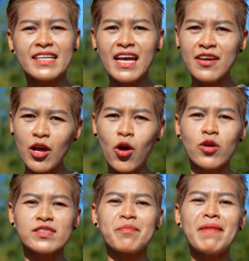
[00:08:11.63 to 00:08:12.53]
ค่ะ แค่เราอ
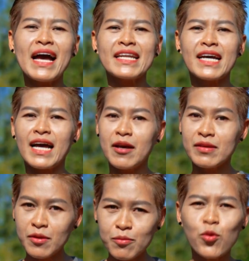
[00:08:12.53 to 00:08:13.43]
อกจากบ้านนะคะ
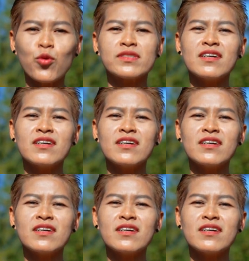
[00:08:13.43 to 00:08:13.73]
ผูก